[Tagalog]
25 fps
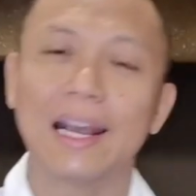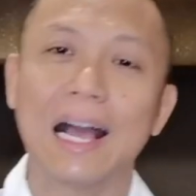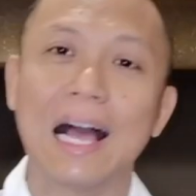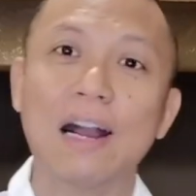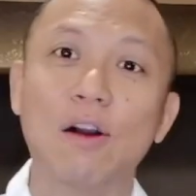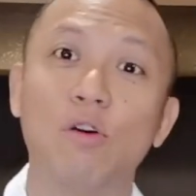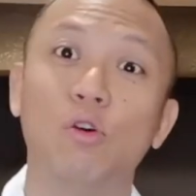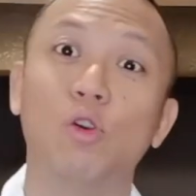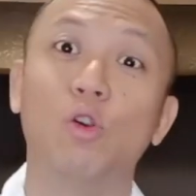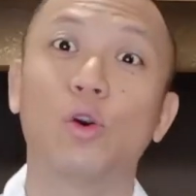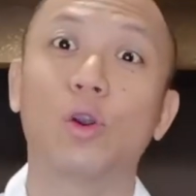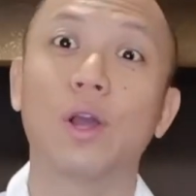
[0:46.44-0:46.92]
ay
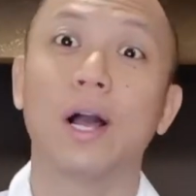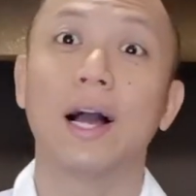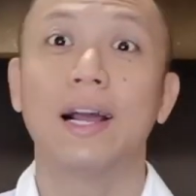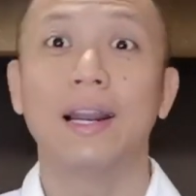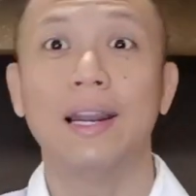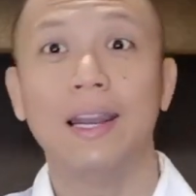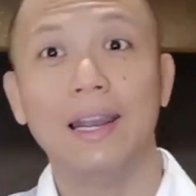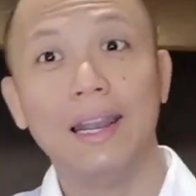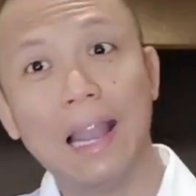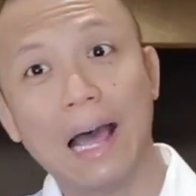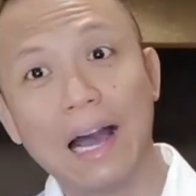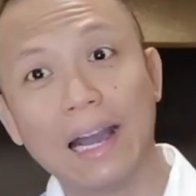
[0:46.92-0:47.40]

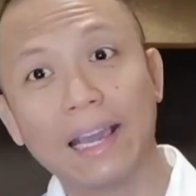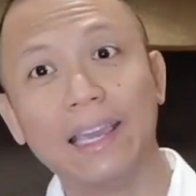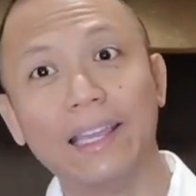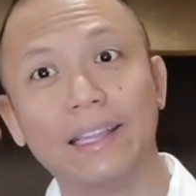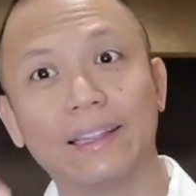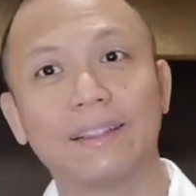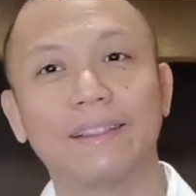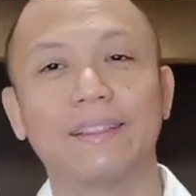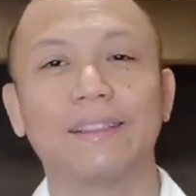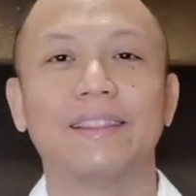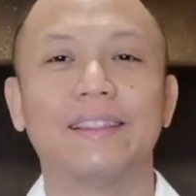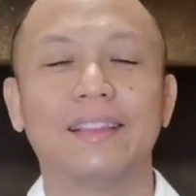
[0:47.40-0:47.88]
nangangahulugang
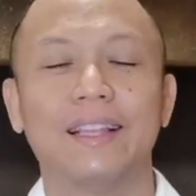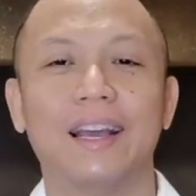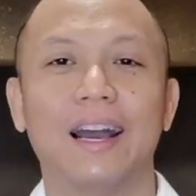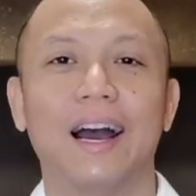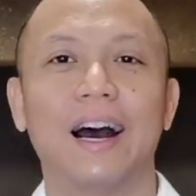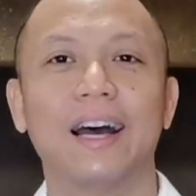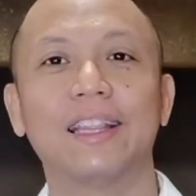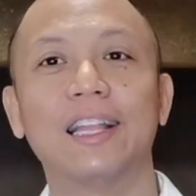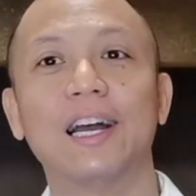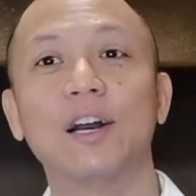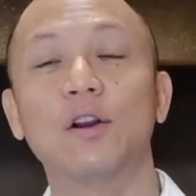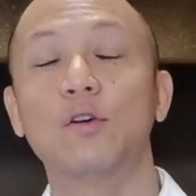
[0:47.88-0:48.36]
langit
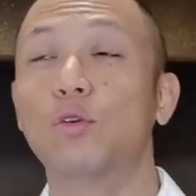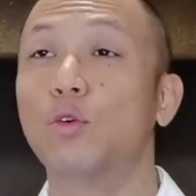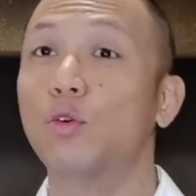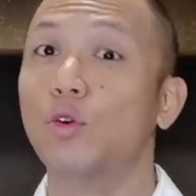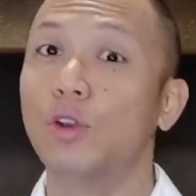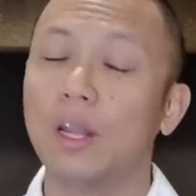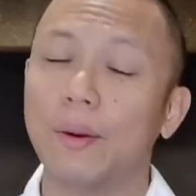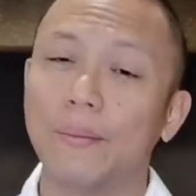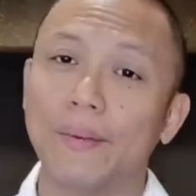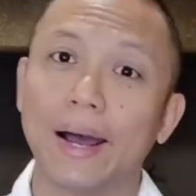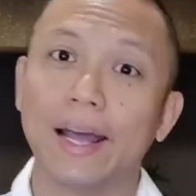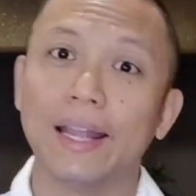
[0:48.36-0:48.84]
at ang
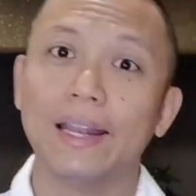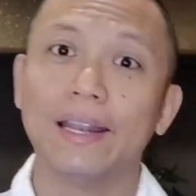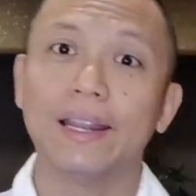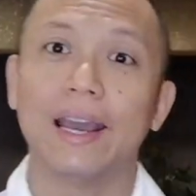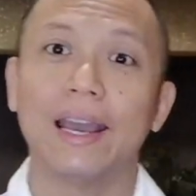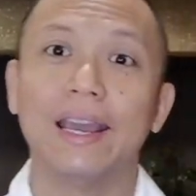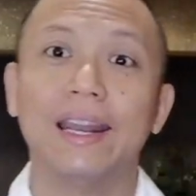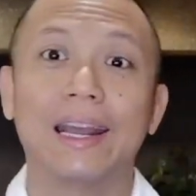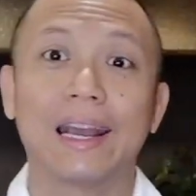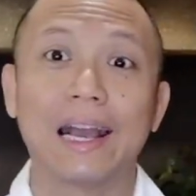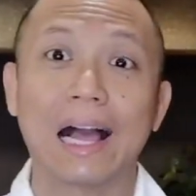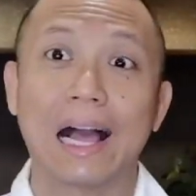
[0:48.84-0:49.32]
Kun
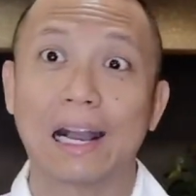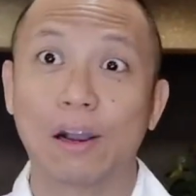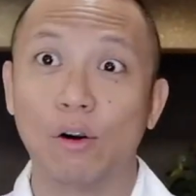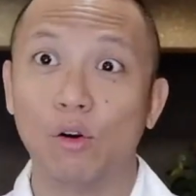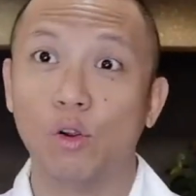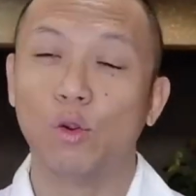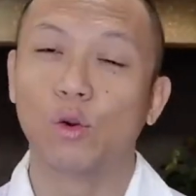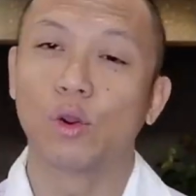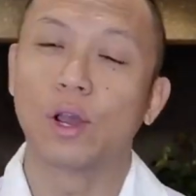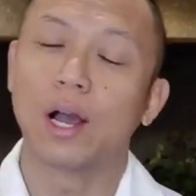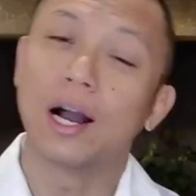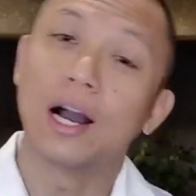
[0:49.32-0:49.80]
naman ay
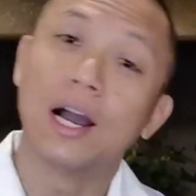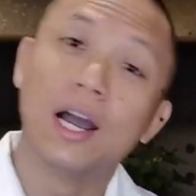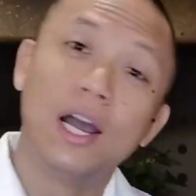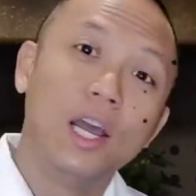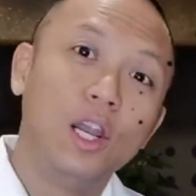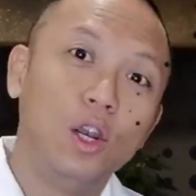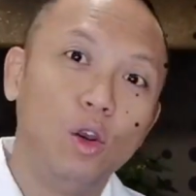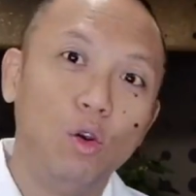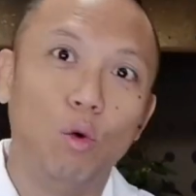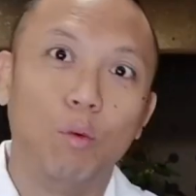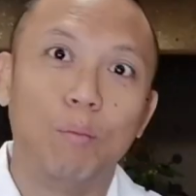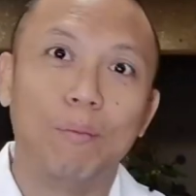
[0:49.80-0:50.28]
nangangahulugang
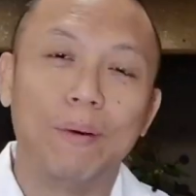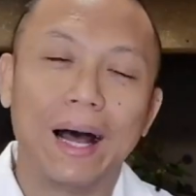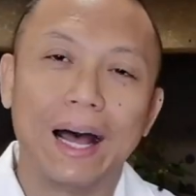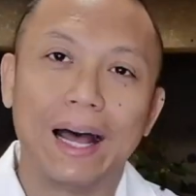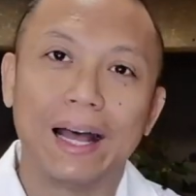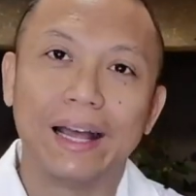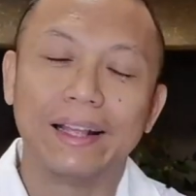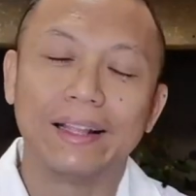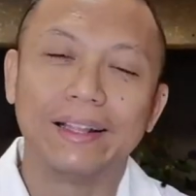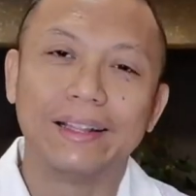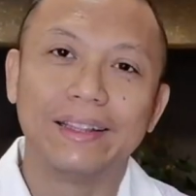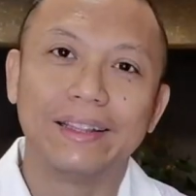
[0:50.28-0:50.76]

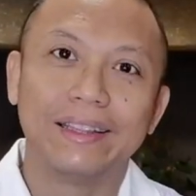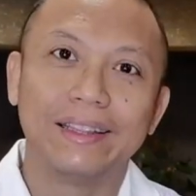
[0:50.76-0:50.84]
lupa.